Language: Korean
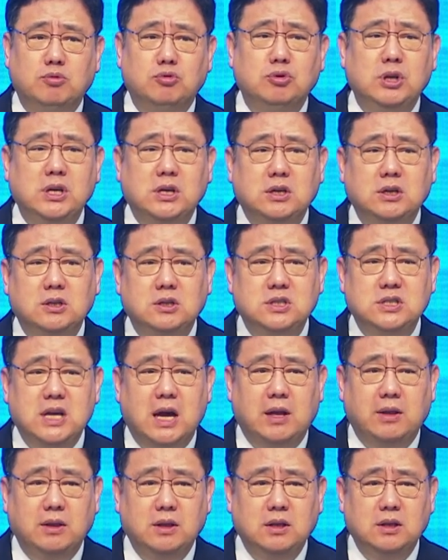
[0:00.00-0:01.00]
물이 흐르지
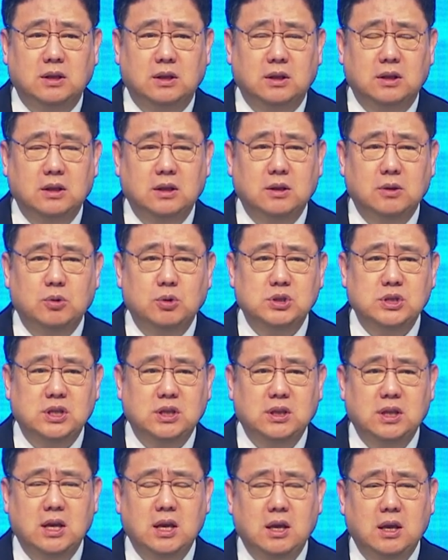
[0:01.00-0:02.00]
않는
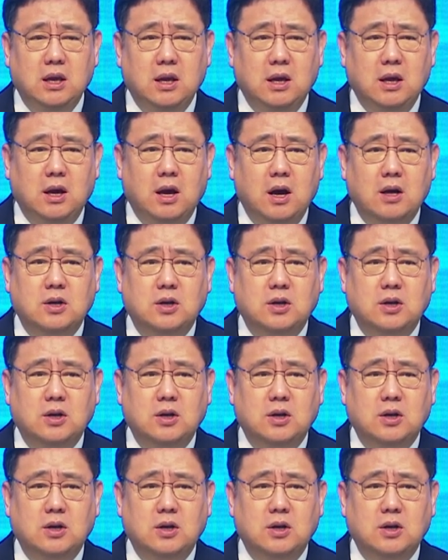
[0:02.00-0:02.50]
곳인데 아,